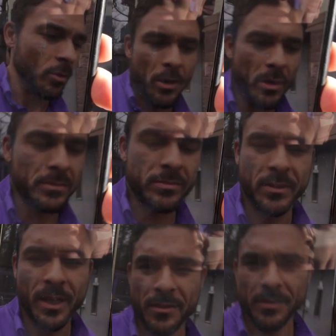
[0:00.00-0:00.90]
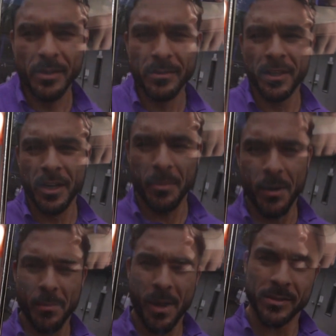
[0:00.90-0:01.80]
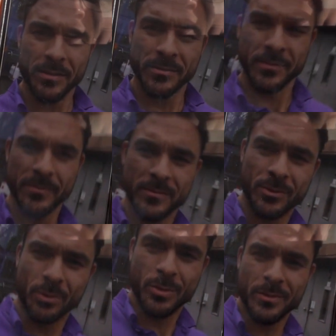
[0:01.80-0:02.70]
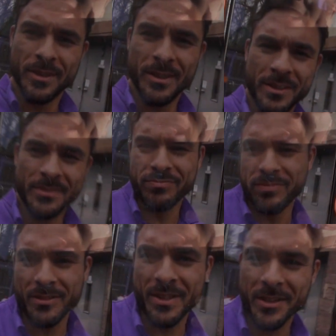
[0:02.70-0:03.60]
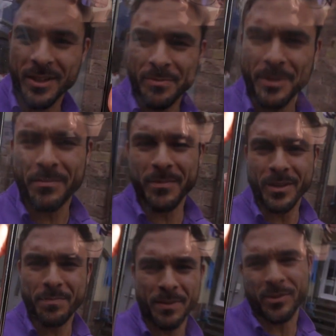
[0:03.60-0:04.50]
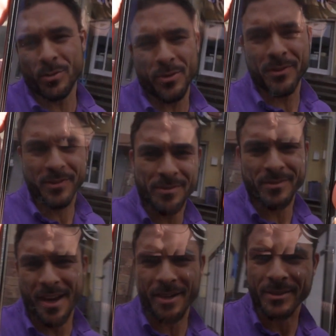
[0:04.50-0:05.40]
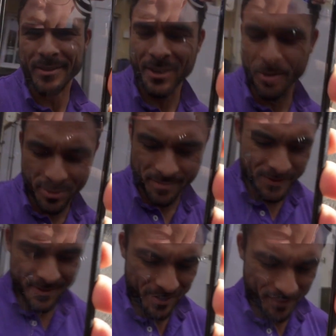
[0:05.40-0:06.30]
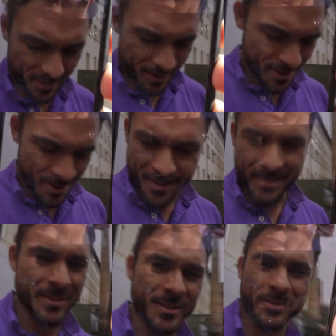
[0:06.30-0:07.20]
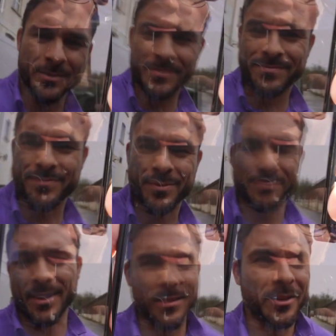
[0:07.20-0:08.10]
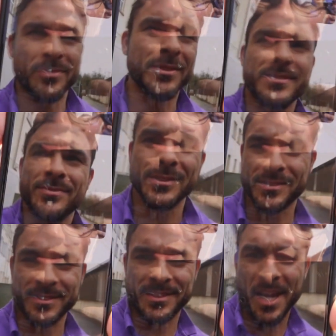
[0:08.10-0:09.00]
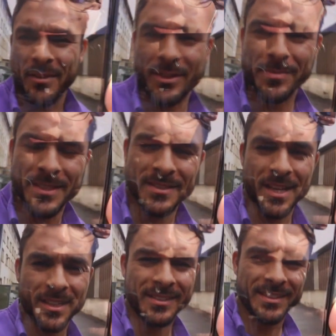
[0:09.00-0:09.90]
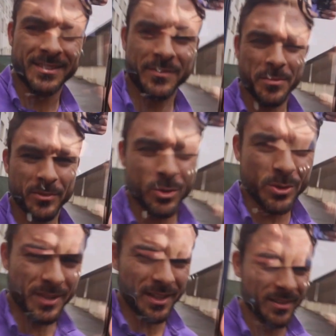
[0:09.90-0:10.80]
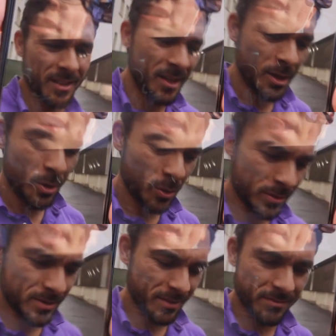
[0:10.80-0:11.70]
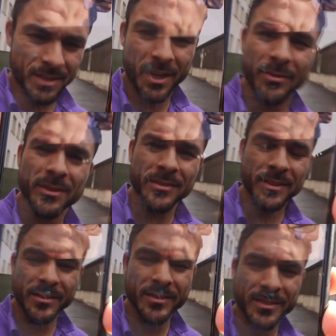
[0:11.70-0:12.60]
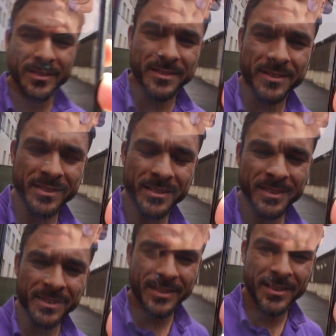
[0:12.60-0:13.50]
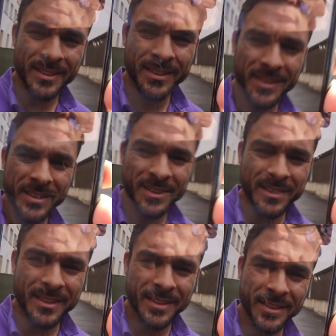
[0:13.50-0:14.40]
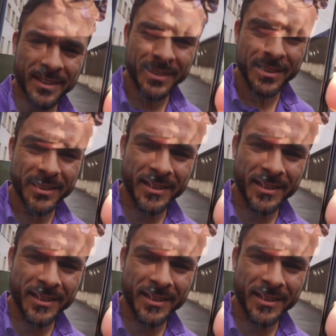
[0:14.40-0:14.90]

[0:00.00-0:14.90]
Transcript: Ja, das kann, kann jeder mal machen. So, äh, jeder darf mit. Ich persönlich finde es kacke. Also ich finde es einfach. Also, find, ja, nee, finde es nervt. Ich habe es gestern angetestet, wie man so schön sagt. Und es nervt. Ja, würde ich doch sagen, freue ich mich auf morgen, oder?